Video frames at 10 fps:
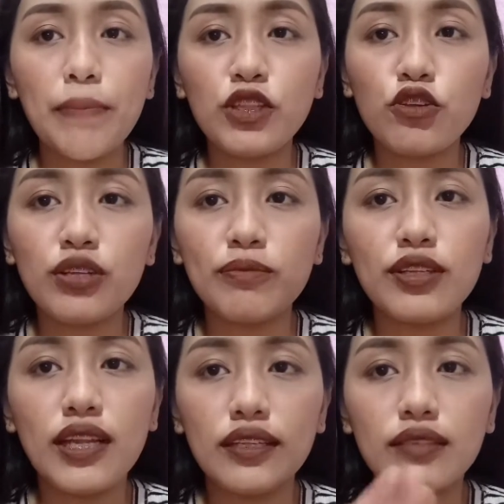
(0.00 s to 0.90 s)
Patuyuin
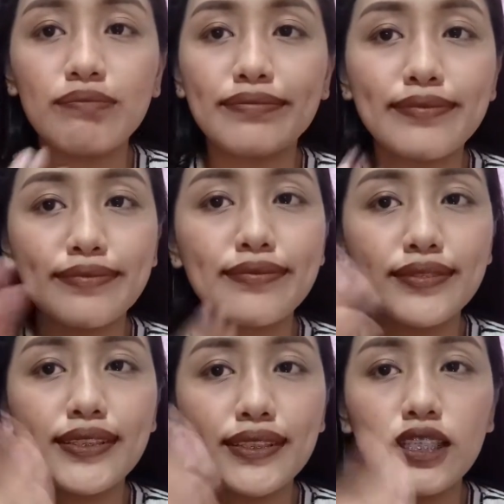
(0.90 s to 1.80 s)
muna natin.
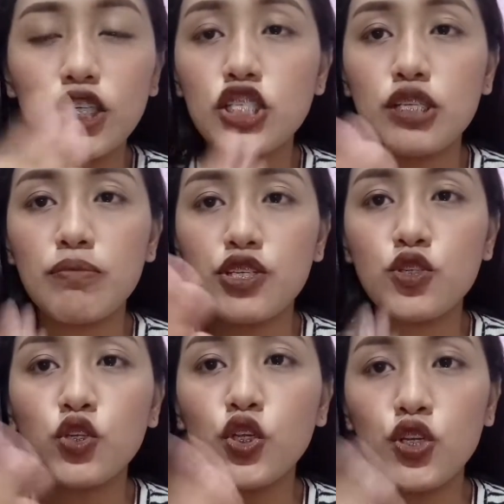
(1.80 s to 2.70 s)
Kasi
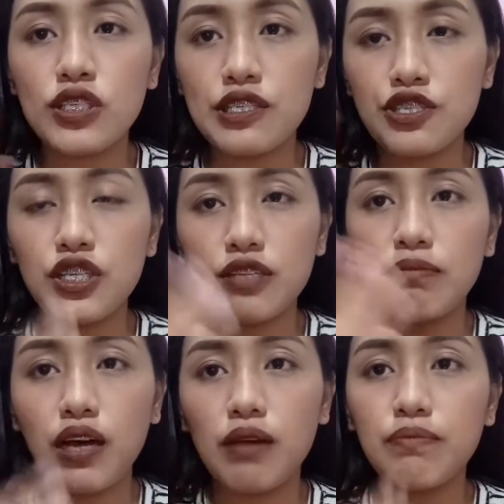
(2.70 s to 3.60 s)
medyo glossy siya,
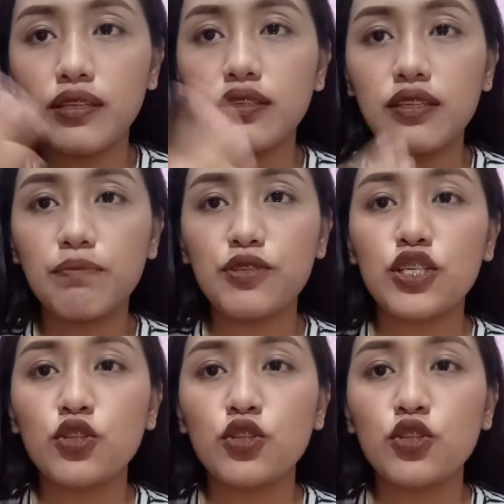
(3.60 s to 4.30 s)
di ba, kapag hindi pa